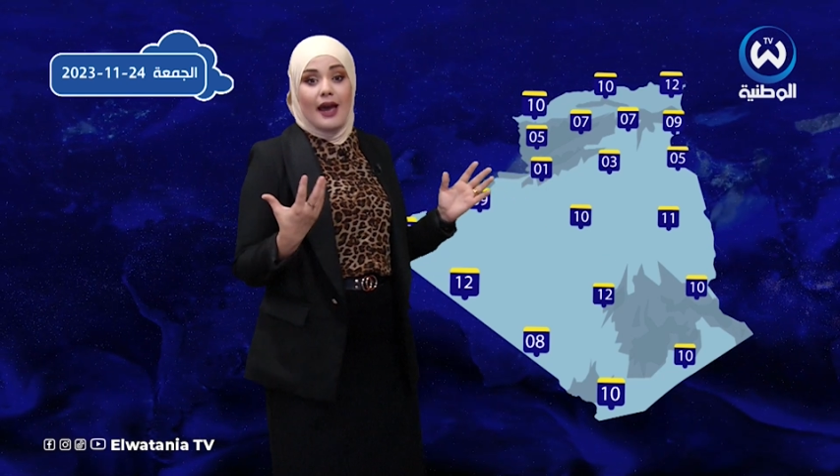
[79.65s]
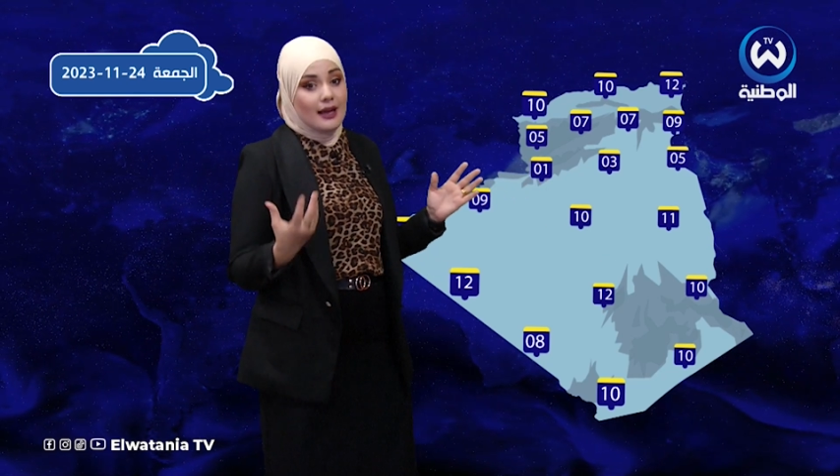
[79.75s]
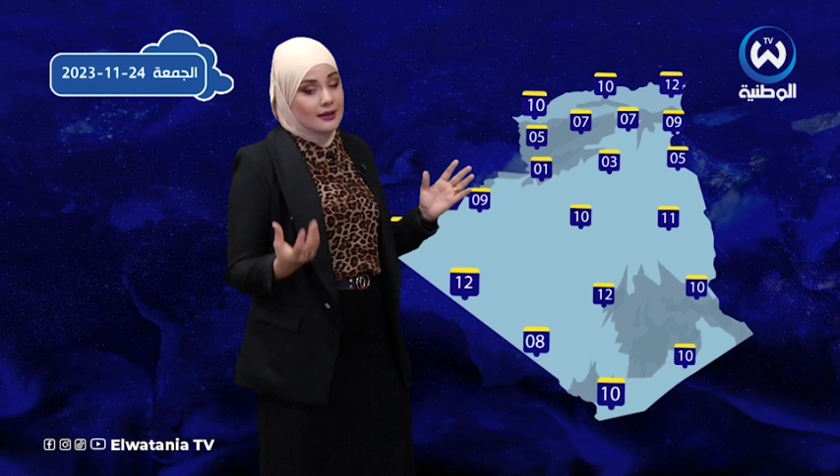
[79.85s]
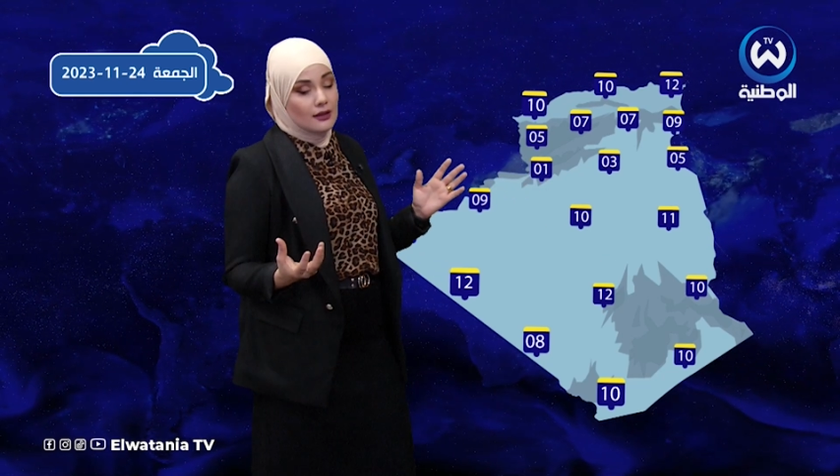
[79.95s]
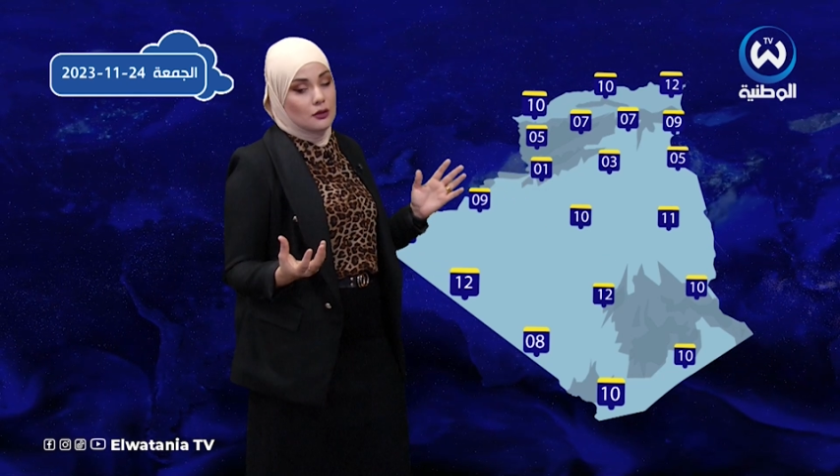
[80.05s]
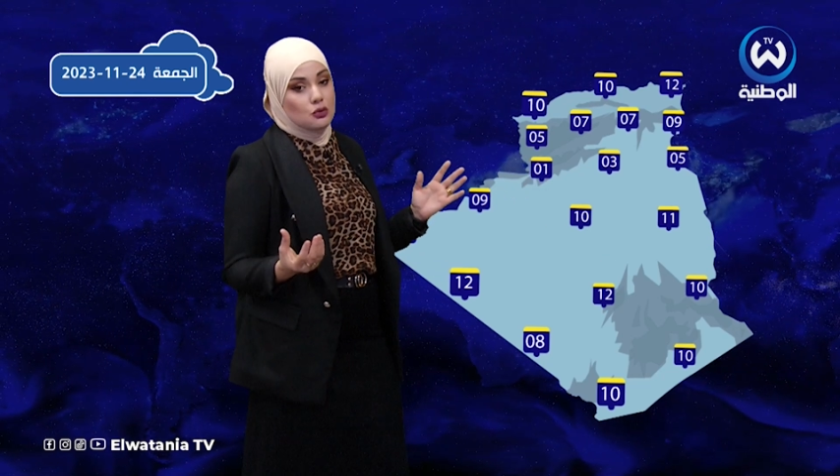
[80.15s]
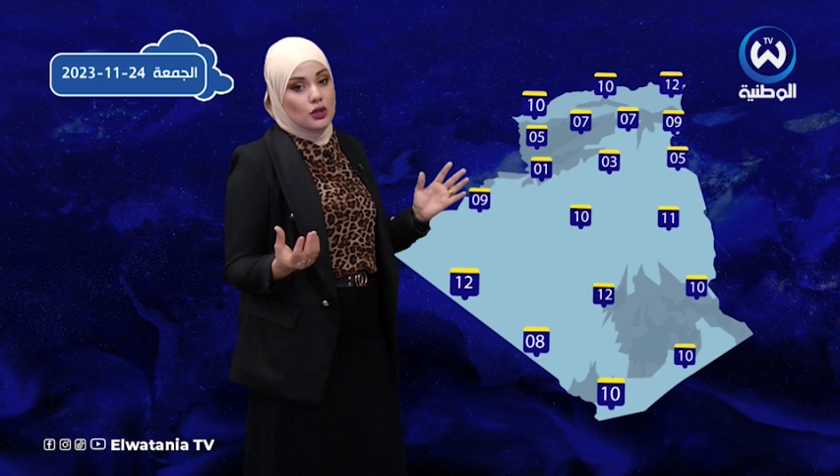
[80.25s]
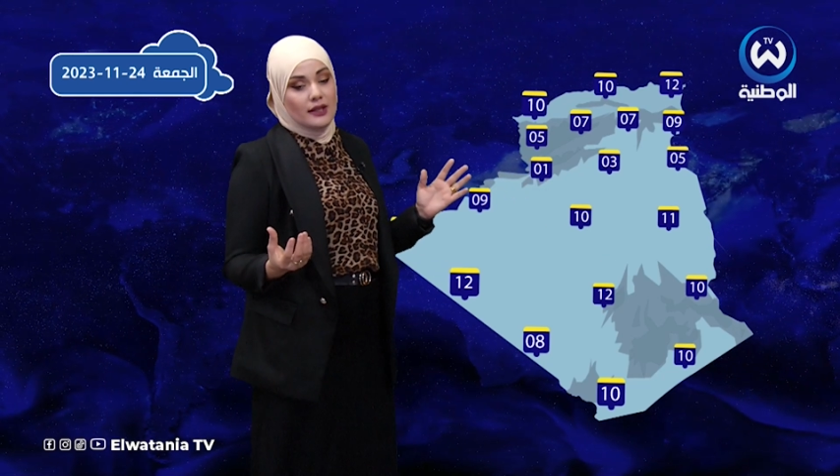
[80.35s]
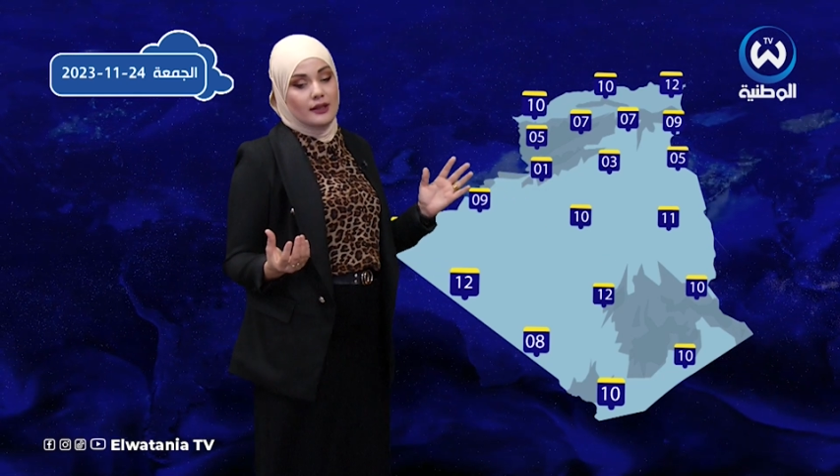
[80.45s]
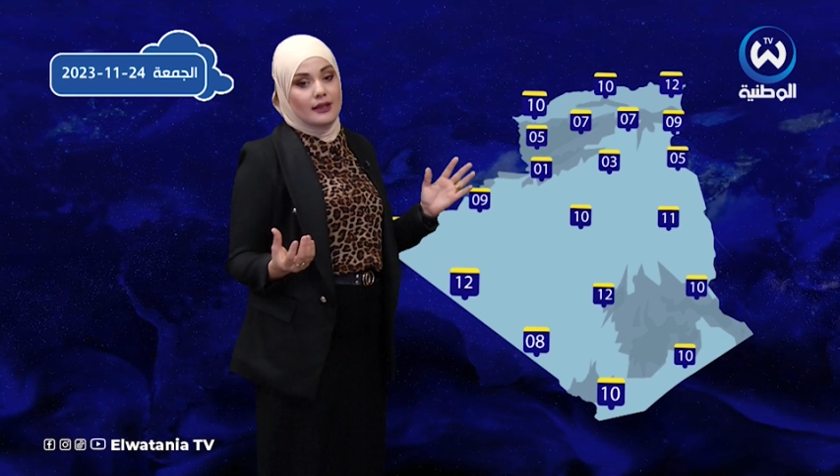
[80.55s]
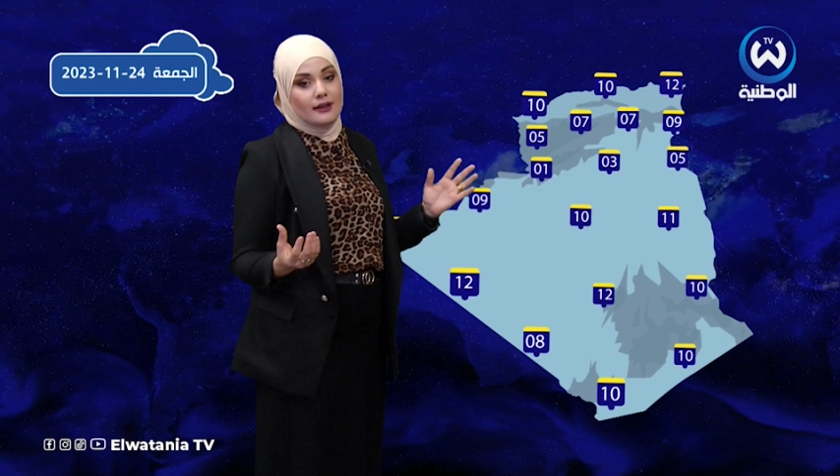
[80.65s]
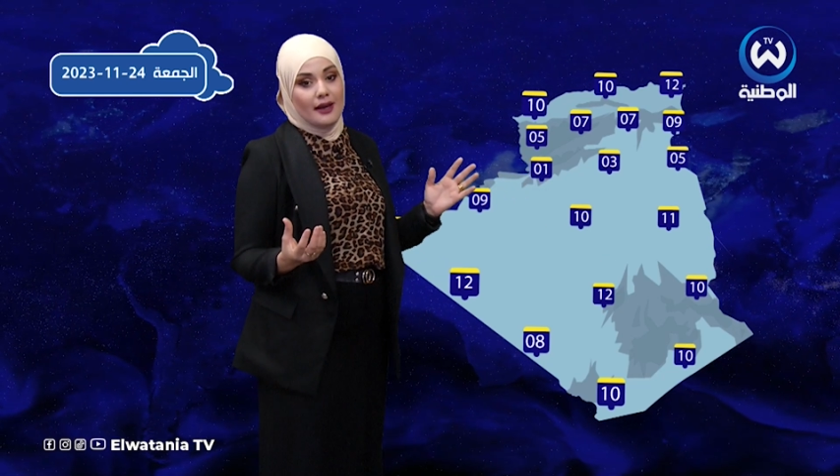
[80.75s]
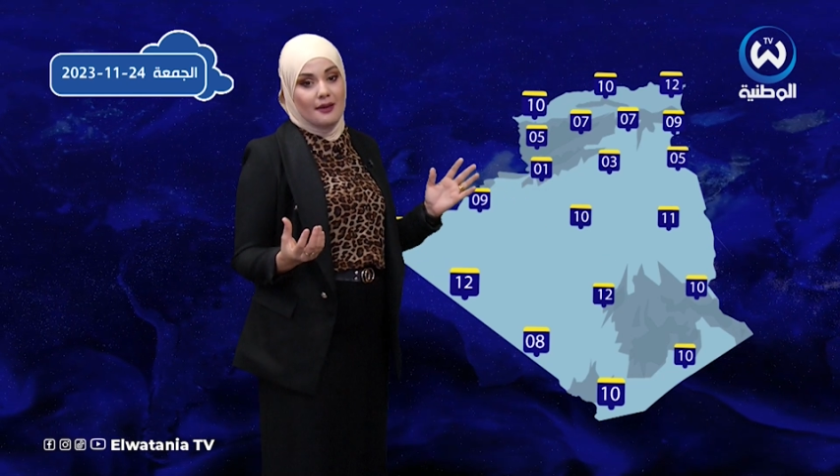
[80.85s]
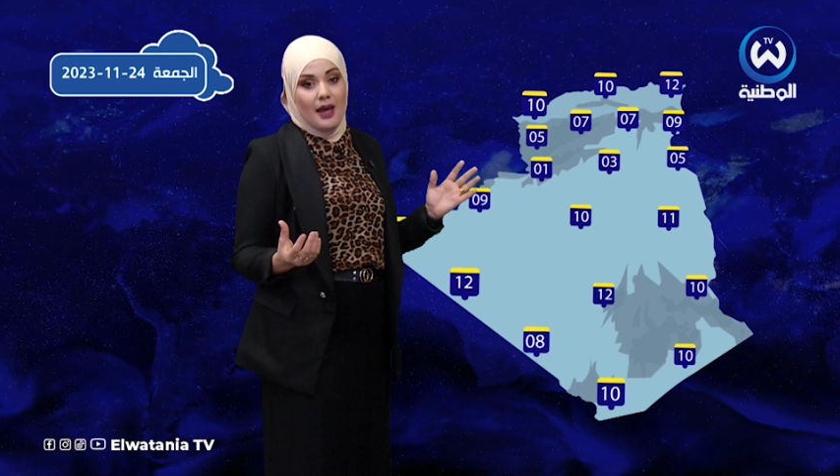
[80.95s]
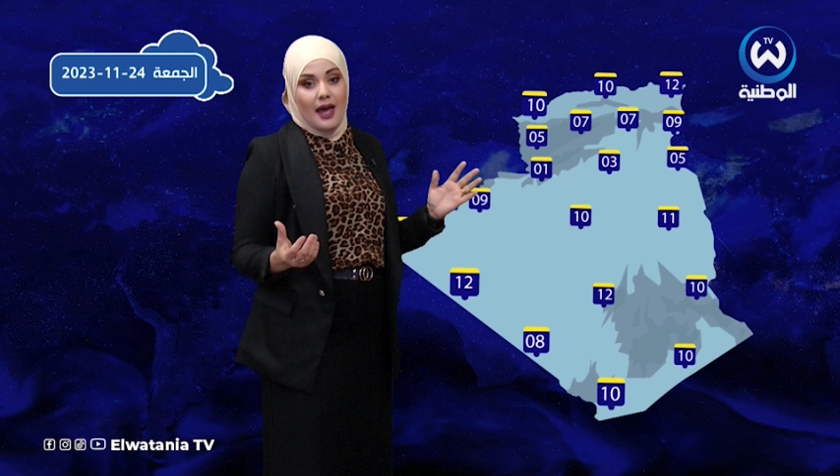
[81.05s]
خاصه مشاهدينا
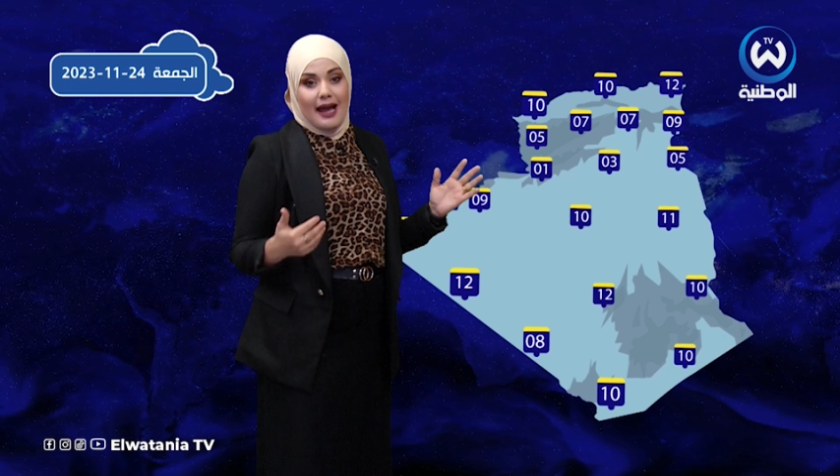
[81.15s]
الكرام